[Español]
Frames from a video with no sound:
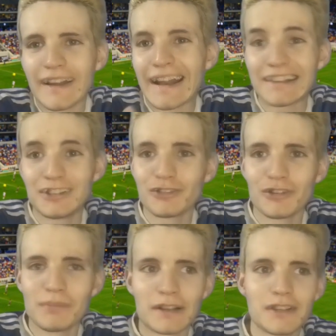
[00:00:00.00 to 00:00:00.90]
gracioso
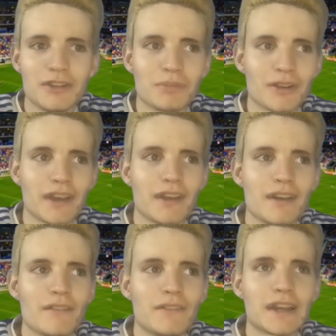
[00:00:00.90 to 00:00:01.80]
del partido,
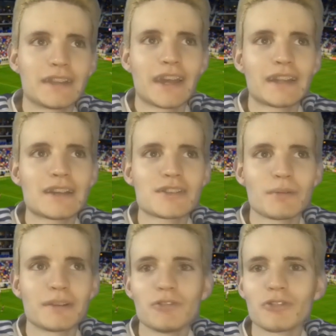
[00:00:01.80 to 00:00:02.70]
porque fíjate qué tan
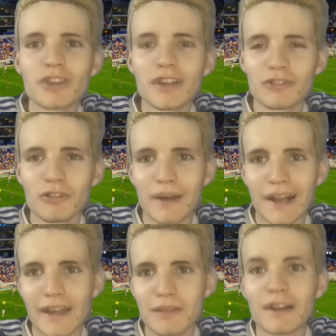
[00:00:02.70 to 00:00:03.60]
llamativo es esto
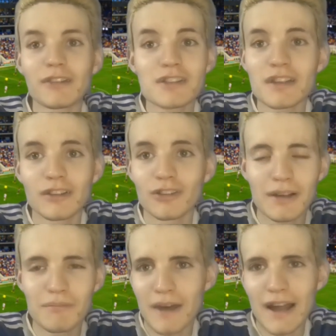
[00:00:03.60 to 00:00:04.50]
para que el partido haya sido
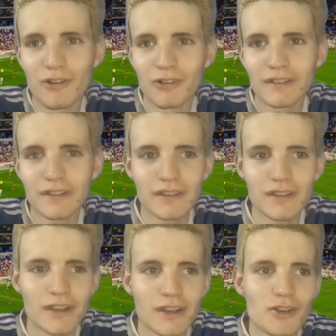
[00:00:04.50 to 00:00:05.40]
tan malo, es
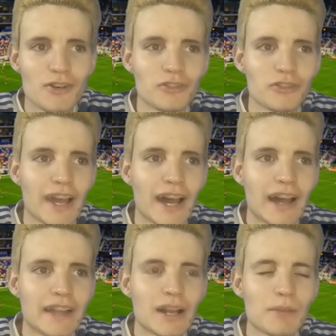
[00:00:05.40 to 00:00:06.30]
así. O
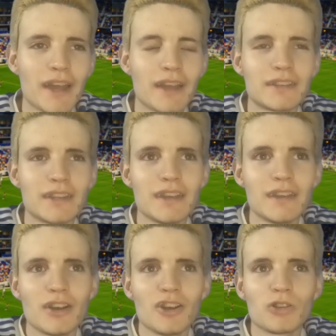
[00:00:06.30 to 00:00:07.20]
sea, entra
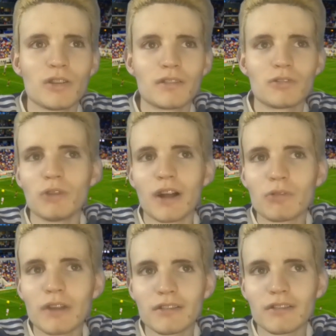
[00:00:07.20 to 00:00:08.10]
Messi, tuvo
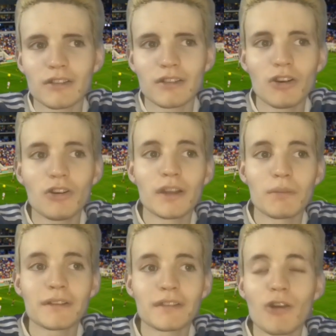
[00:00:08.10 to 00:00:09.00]
alguna situación de gol,
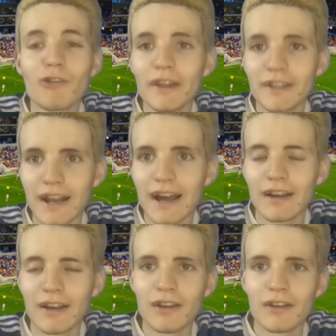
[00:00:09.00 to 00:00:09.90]
después se
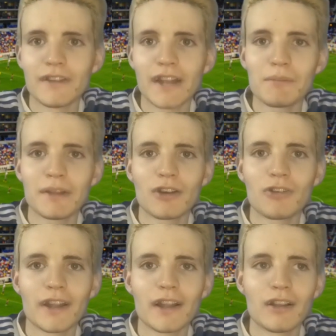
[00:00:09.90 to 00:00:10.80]
encuentra finalmente
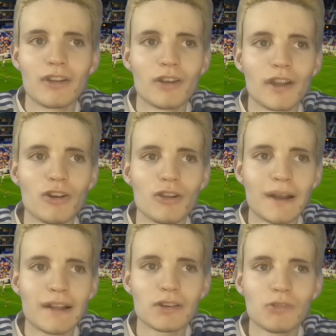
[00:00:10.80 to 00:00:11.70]
con el, con el gol
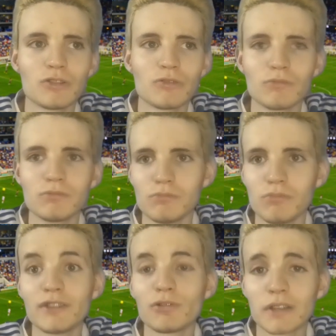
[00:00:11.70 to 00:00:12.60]
para el segundo, un
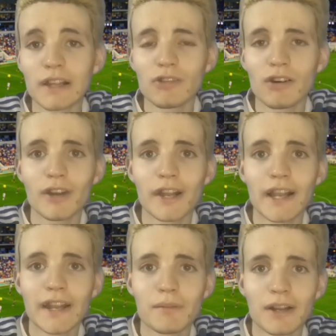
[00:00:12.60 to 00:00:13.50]
buen zurdazo va afuera del
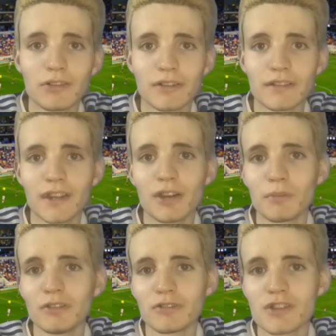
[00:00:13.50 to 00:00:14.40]
área para el 2 a 0,
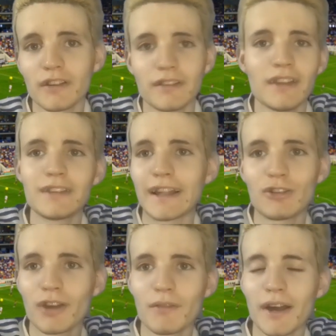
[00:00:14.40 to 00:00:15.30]
minuto 86, y al
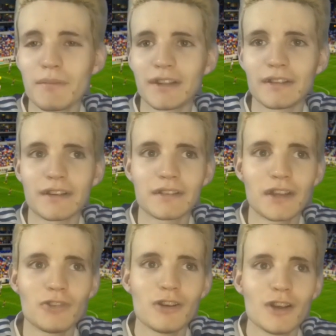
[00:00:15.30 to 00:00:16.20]
toque va y mete el
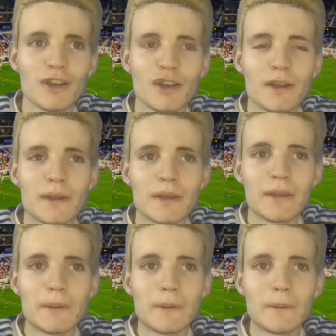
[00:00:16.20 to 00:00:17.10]
tercero.
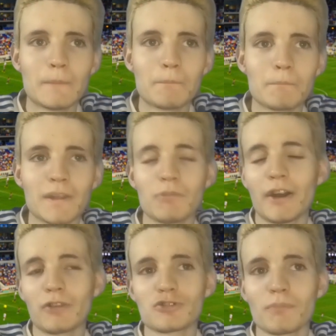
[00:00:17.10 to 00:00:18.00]
Y, y
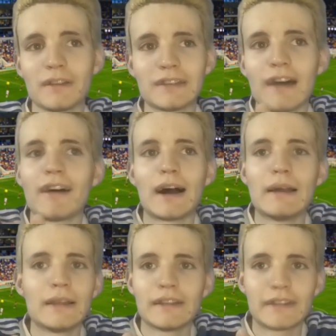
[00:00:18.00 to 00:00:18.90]
bueno, yo pensaba,
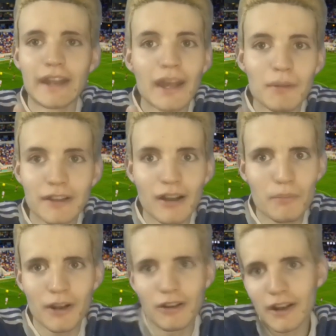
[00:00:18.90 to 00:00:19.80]
tiene que batir al
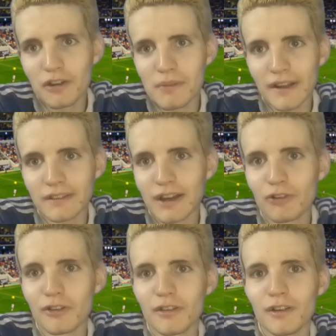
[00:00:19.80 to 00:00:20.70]
palo el arquero para que sea
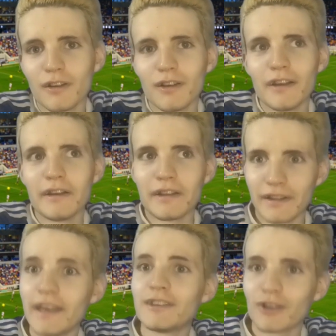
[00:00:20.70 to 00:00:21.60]
gol
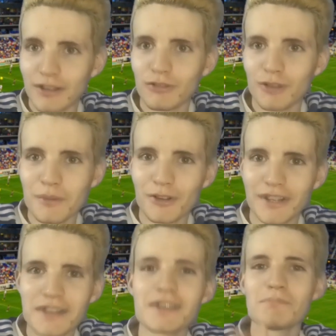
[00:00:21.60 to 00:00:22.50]
le hizo caso a su amigo
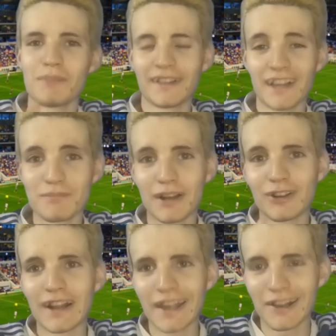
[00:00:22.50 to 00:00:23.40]
Treyes, patea al palo
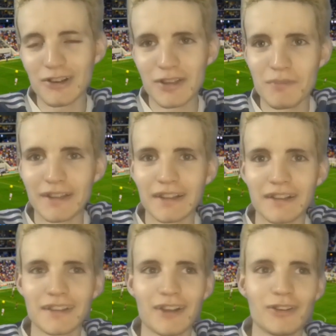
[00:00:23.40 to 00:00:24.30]
del arquero y mete el
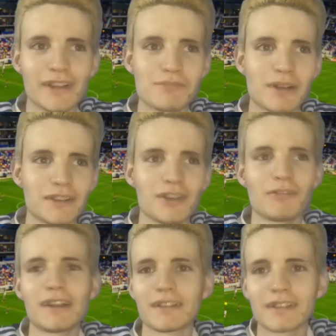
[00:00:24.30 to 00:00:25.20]
tercer gol del partido.
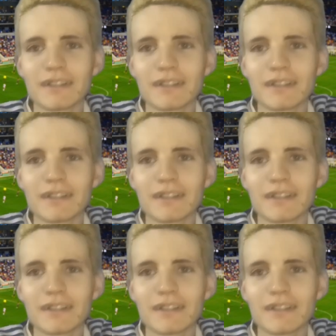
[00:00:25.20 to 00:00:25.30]
Igual